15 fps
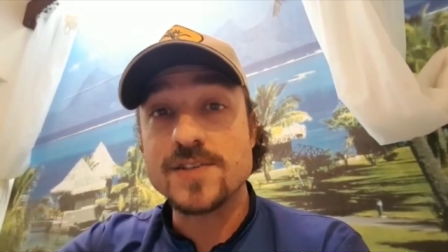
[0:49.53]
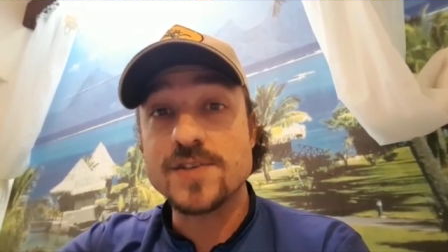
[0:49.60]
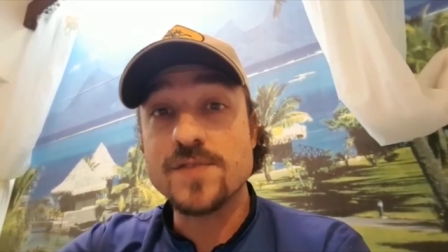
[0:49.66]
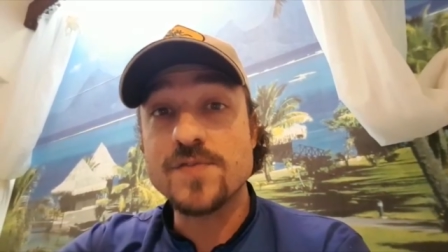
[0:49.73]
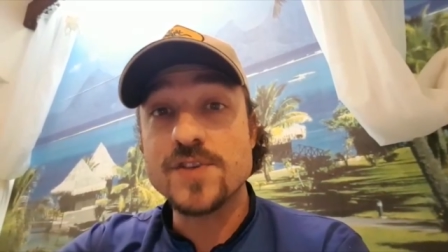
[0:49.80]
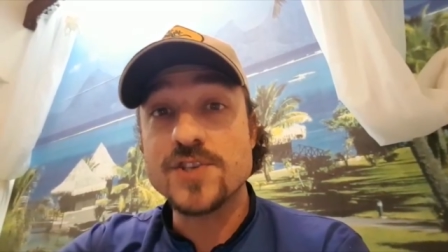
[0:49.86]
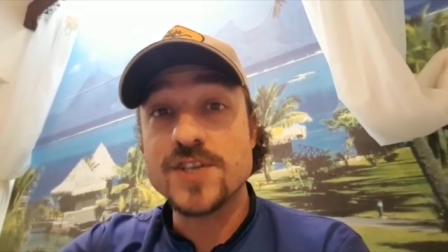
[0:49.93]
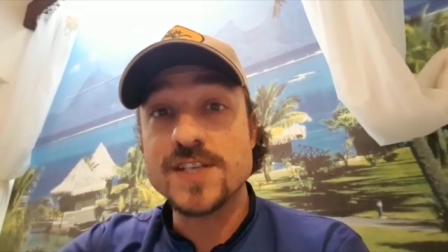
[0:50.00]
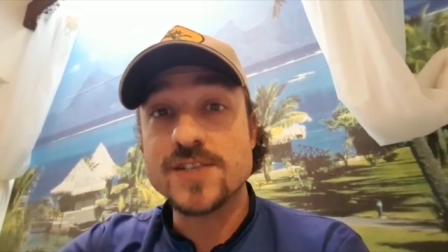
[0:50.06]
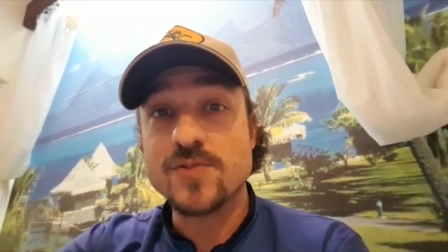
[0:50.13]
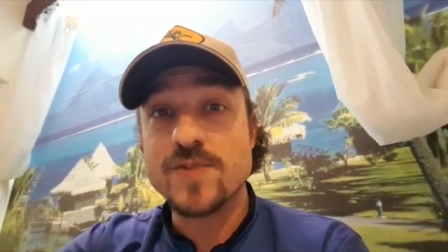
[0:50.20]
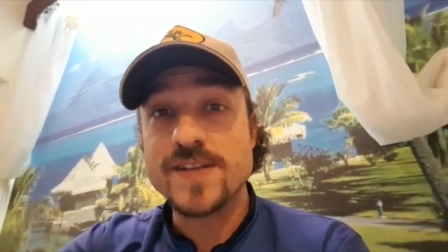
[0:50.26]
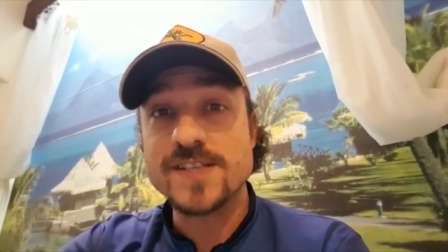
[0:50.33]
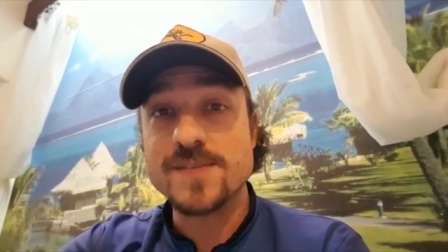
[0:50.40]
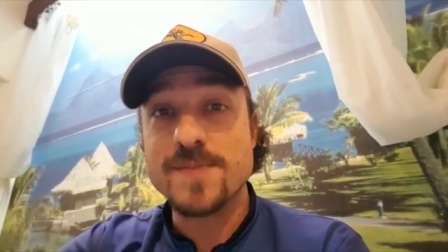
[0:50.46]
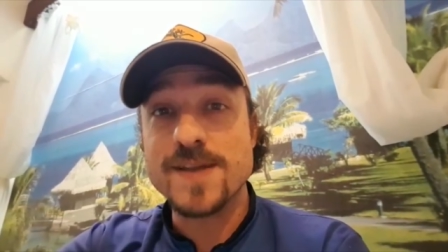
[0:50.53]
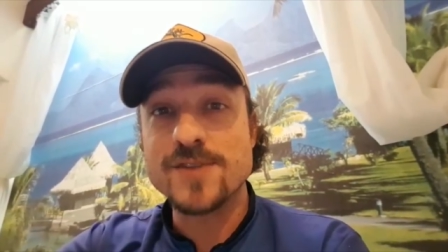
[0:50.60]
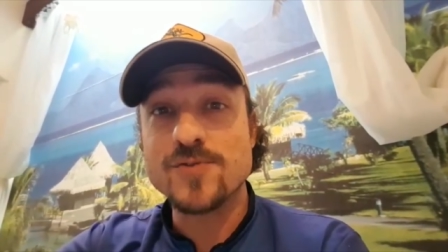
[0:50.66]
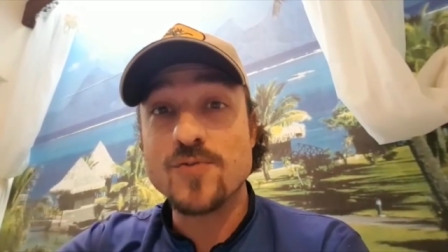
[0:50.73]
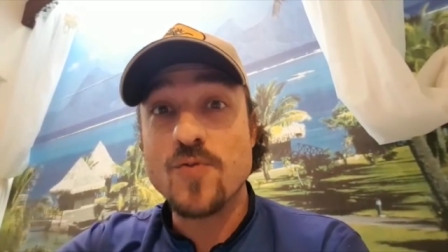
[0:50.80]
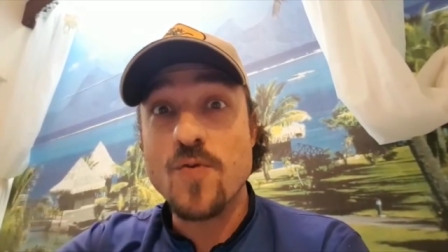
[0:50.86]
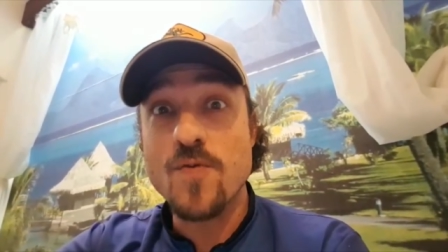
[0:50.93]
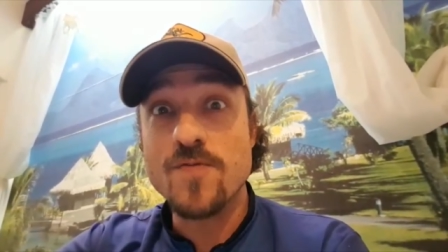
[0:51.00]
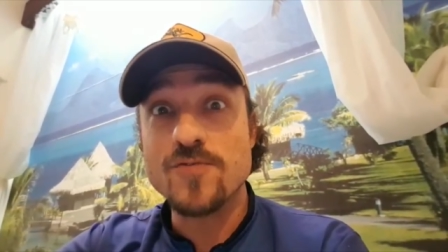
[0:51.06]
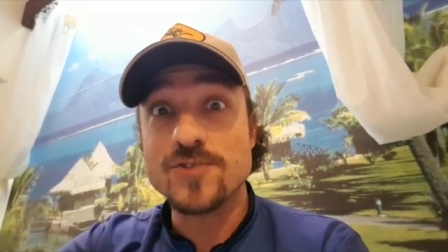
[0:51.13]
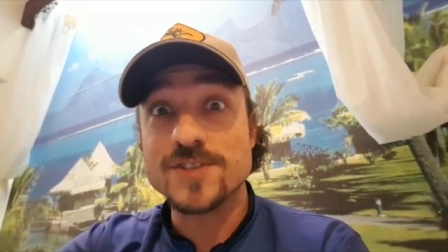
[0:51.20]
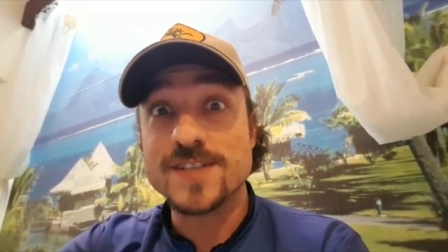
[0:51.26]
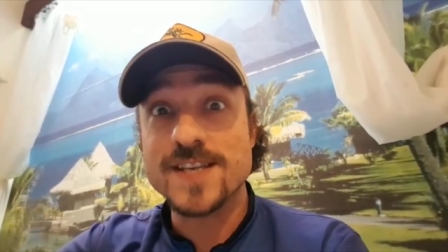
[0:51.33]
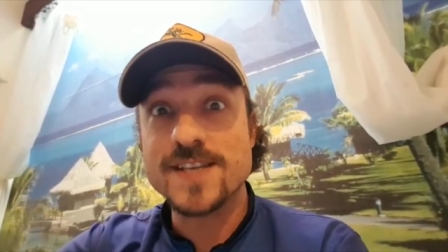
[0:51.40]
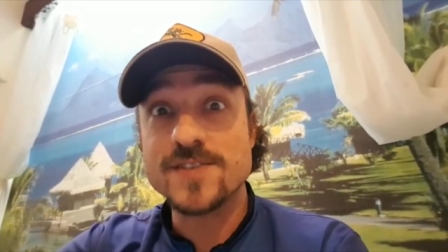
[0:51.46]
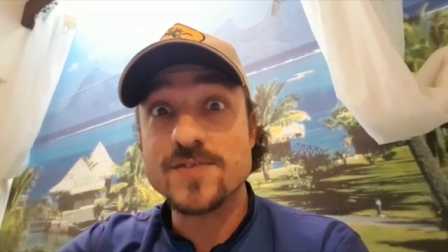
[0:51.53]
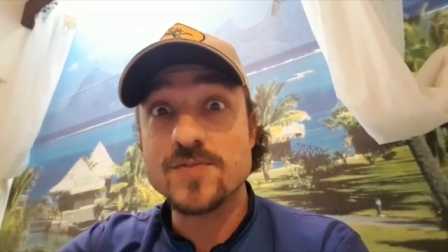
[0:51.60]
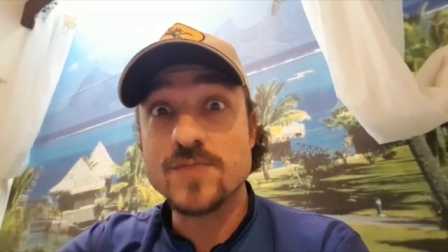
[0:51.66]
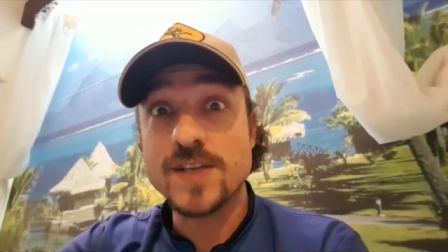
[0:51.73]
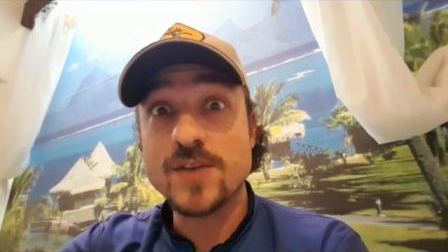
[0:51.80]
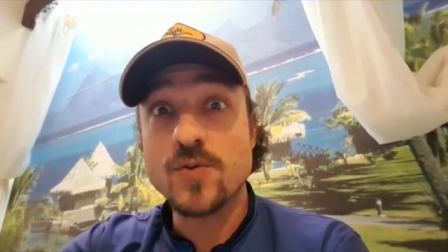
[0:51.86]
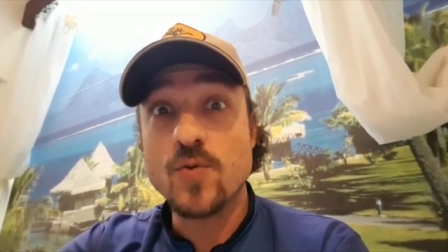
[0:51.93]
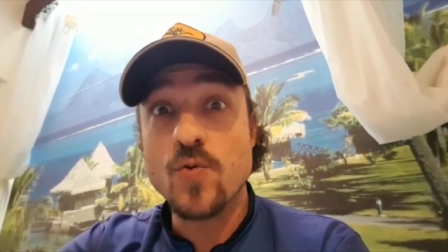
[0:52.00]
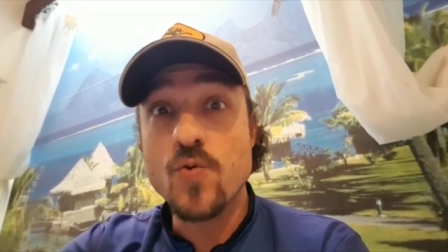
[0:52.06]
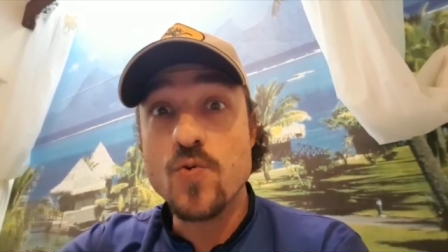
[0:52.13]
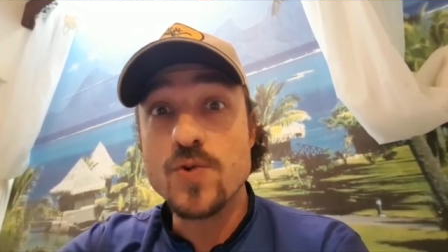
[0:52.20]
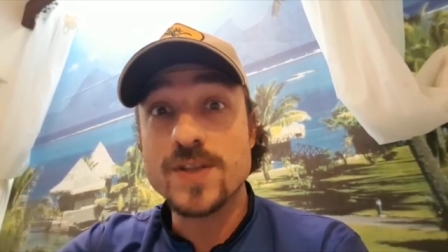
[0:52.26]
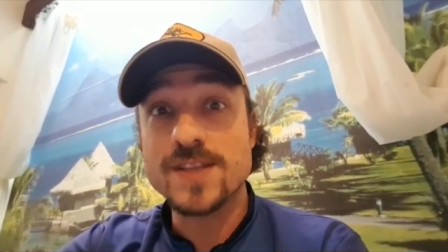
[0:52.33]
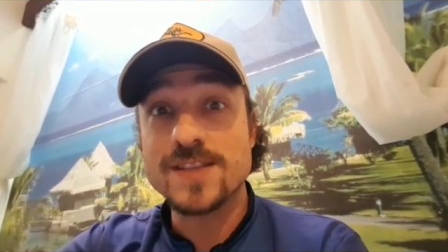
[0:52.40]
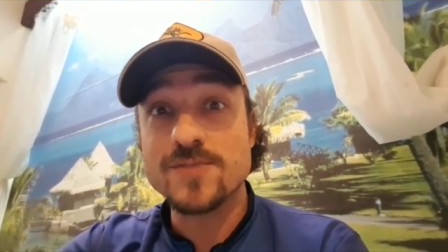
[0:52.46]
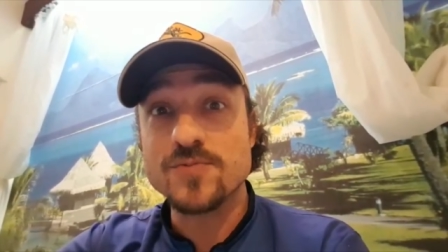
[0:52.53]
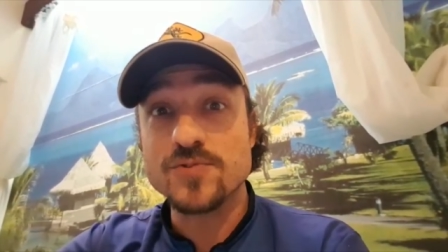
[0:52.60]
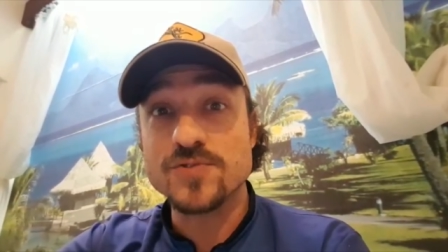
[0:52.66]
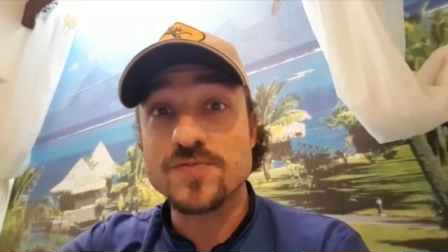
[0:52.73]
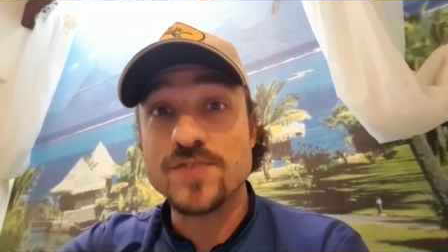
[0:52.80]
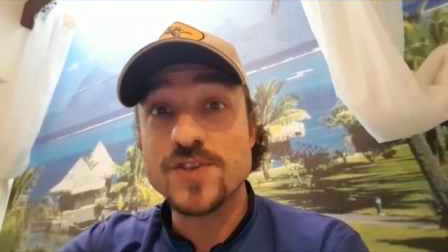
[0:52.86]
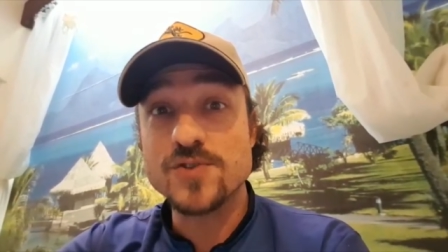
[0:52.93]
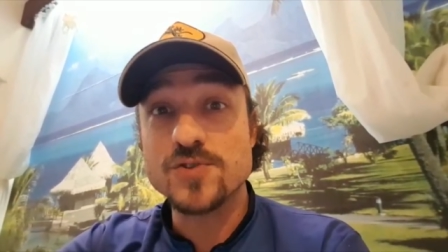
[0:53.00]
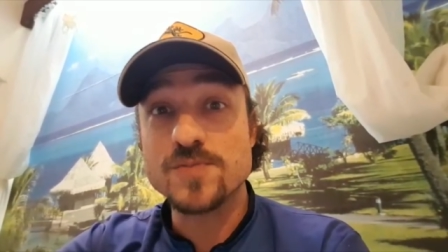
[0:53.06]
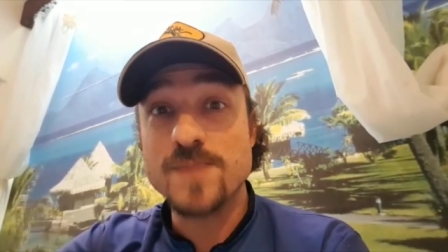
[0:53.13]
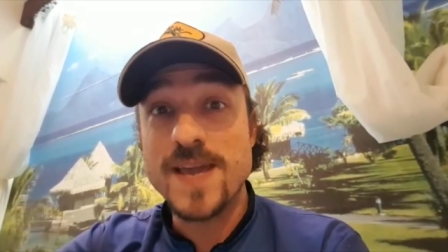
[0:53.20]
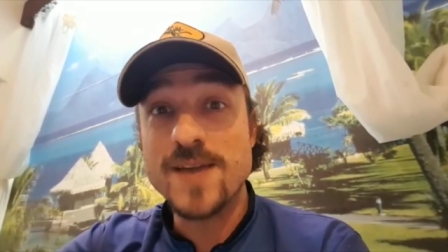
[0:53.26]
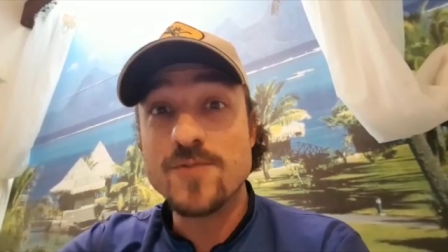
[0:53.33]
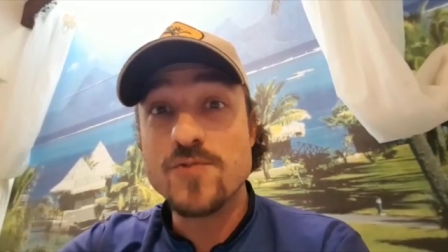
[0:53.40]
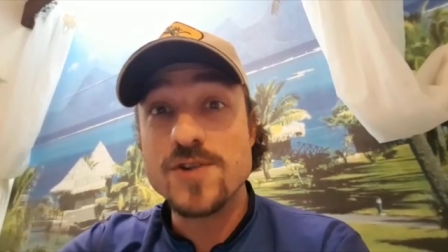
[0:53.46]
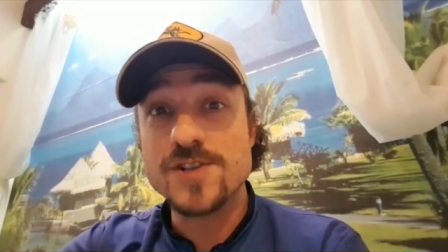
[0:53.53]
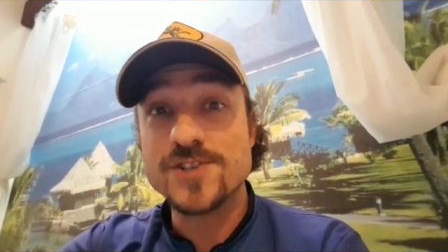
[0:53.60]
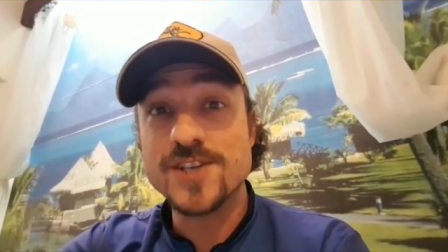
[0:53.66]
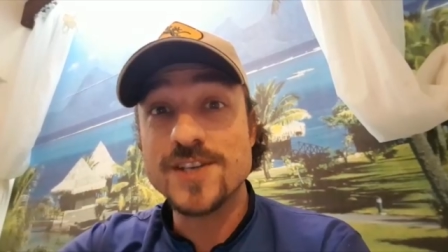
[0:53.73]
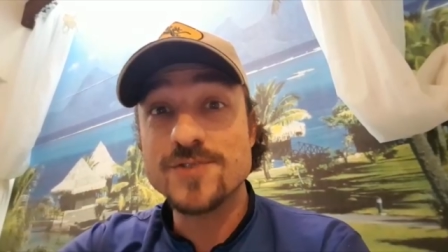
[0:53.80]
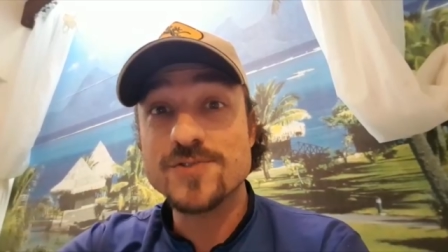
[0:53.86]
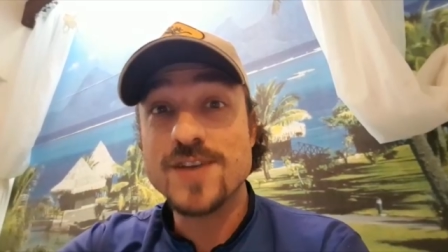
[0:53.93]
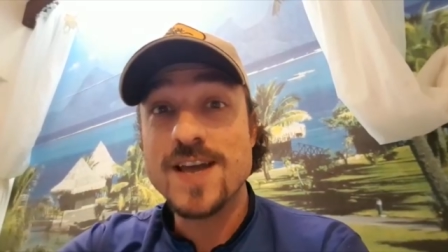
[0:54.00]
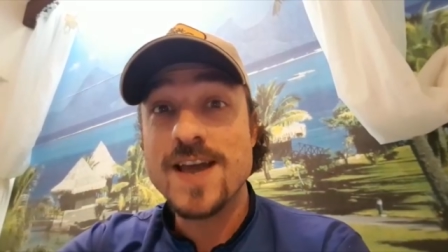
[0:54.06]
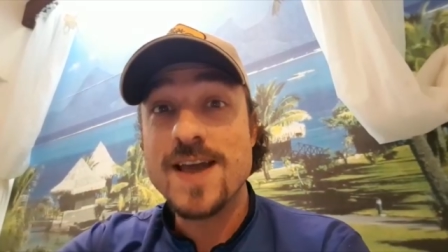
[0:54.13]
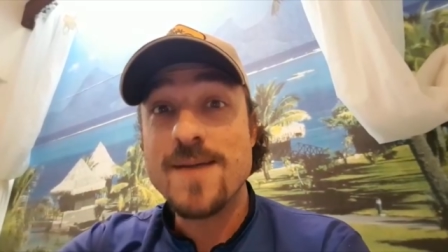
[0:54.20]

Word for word: dividir esse conhecimento com vocês em curtos, vídeos bem curtinhos,